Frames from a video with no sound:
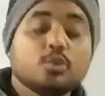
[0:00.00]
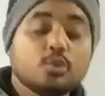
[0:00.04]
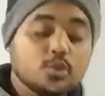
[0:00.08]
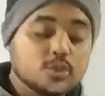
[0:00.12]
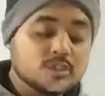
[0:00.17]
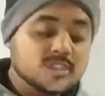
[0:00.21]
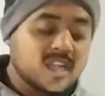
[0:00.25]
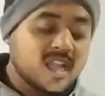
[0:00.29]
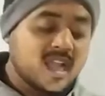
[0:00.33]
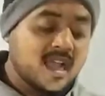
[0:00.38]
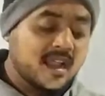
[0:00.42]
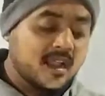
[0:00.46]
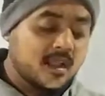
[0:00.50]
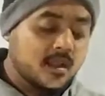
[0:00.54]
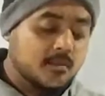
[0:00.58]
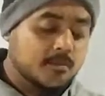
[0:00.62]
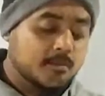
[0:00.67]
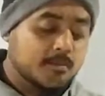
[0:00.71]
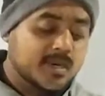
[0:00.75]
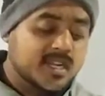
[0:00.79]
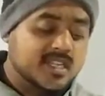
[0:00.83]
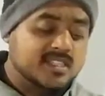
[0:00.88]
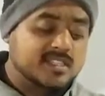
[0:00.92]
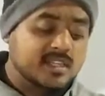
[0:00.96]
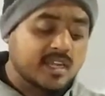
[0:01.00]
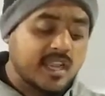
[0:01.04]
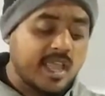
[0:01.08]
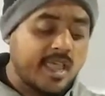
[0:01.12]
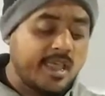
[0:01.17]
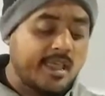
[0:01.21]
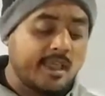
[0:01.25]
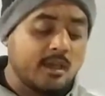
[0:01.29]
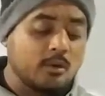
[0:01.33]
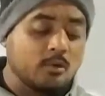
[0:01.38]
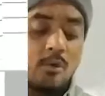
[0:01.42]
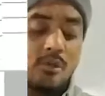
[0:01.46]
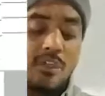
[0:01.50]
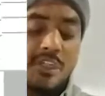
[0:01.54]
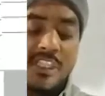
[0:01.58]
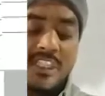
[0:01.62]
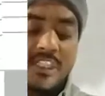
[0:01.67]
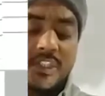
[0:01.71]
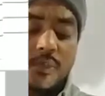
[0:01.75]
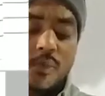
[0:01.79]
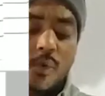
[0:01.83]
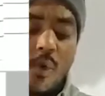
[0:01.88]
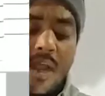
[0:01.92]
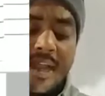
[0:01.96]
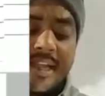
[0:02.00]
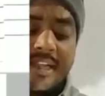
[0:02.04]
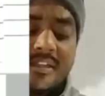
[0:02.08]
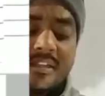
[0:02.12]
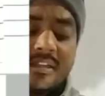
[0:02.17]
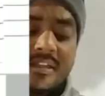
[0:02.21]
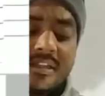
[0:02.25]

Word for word: दूसरा प्रश्न है उन्नीस सौ